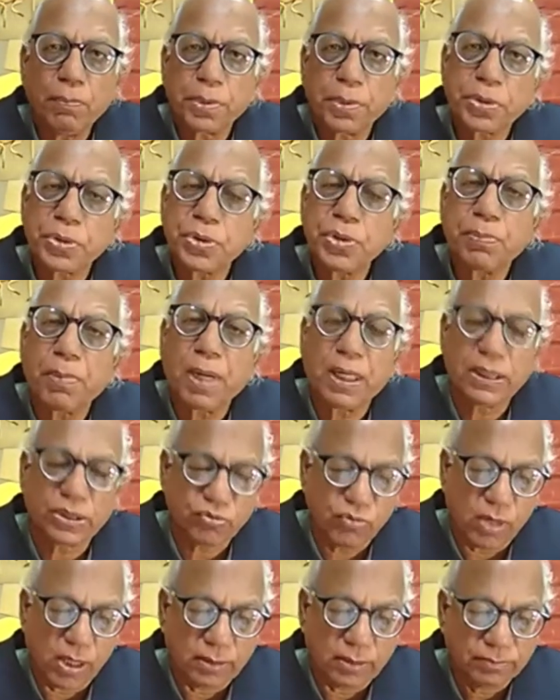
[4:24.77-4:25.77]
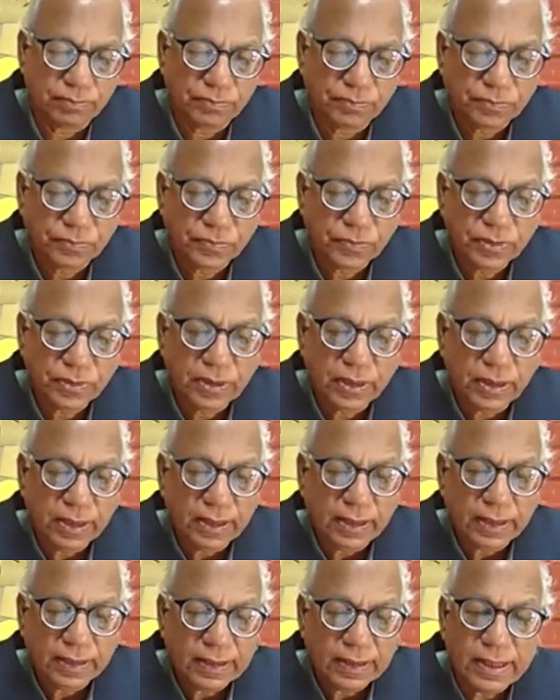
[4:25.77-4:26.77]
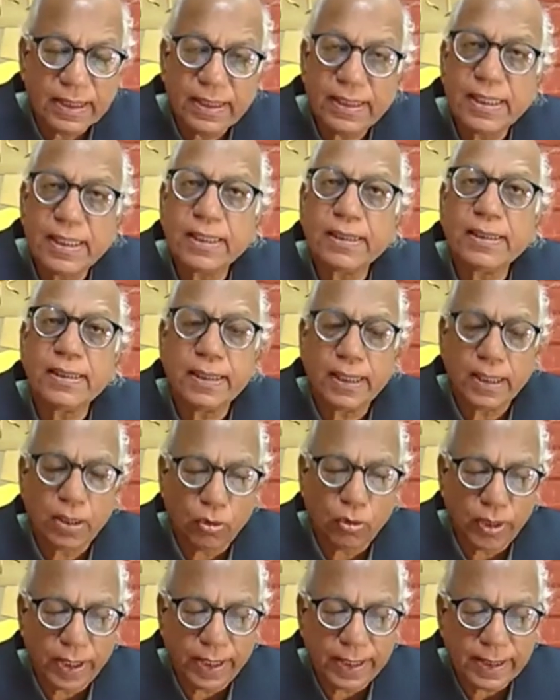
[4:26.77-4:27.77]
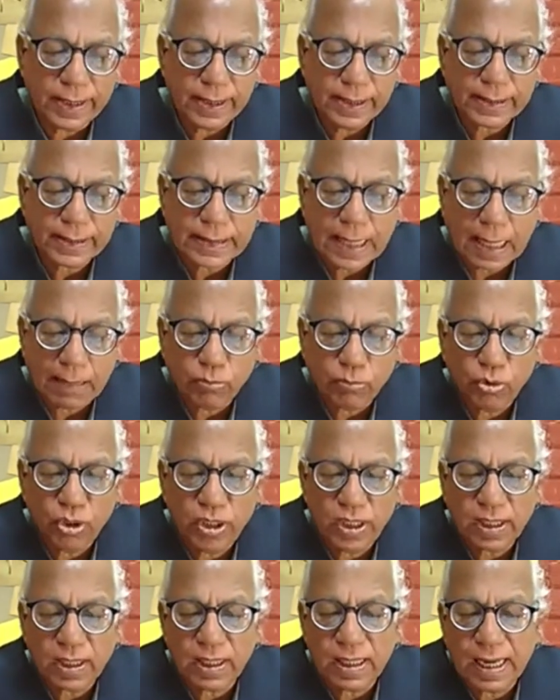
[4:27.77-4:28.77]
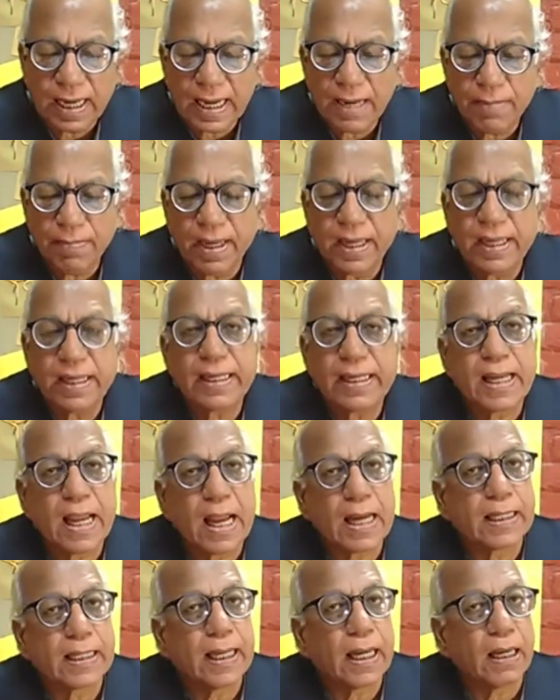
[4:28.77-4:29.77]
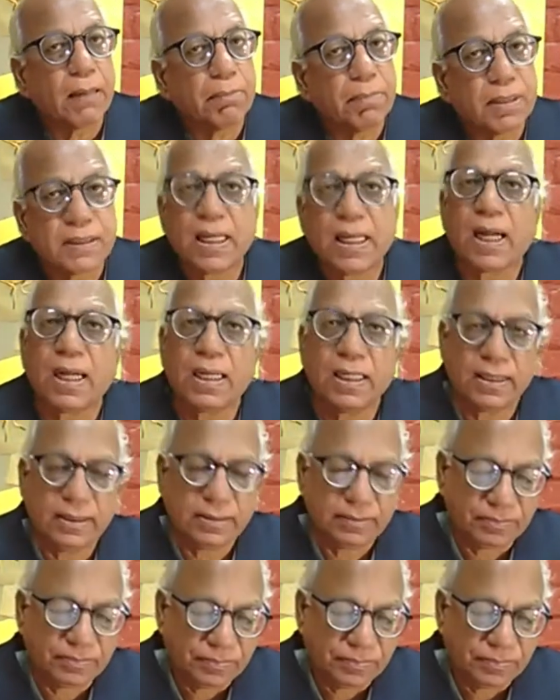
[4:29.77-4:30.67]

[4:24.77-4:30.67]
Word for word: प्रश्न पांचवा धीरे धीरे होने की सामूहिक लय में क्या क्या बंधा है